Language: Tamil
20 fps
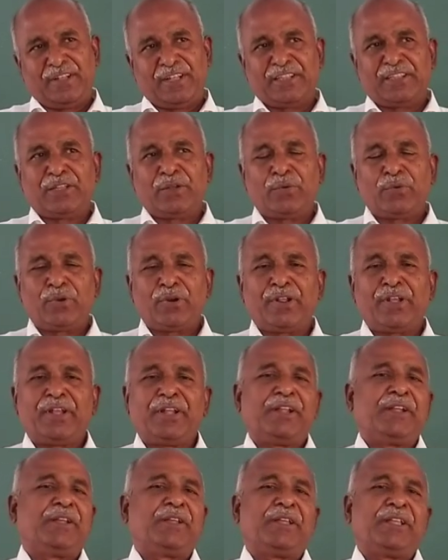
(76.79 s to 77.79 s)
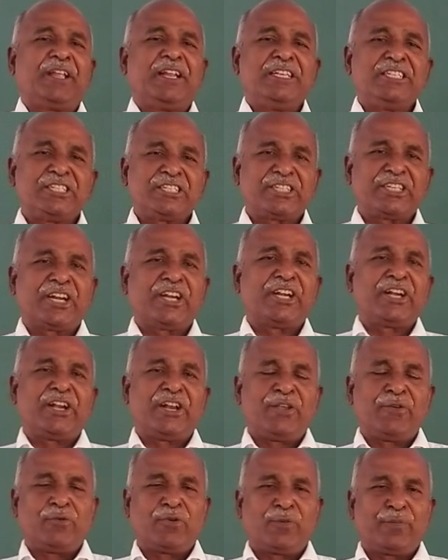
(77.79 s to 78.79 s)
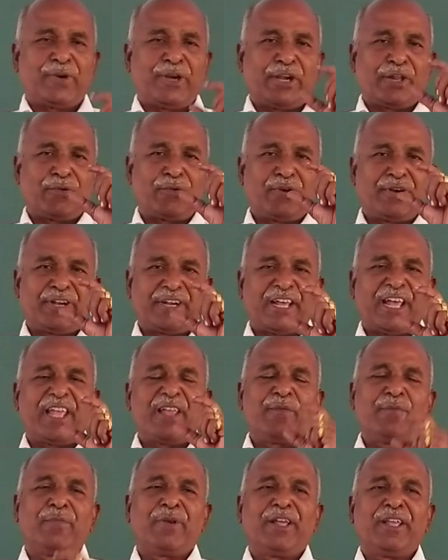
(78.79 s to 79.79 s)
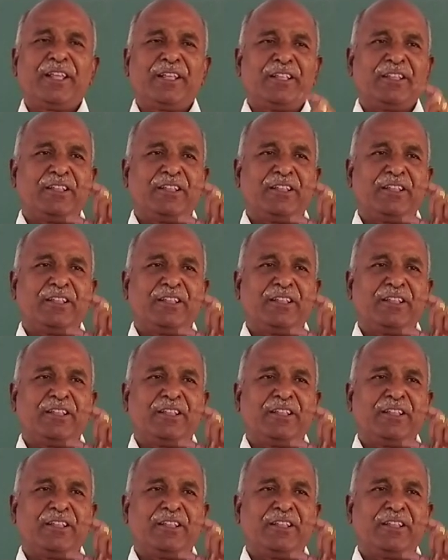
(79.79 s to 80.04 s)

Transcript: எந்த ஒரு இன்ஸ்டன்ட்லேயும் ஒரு பர்டிகுலர் டைமில்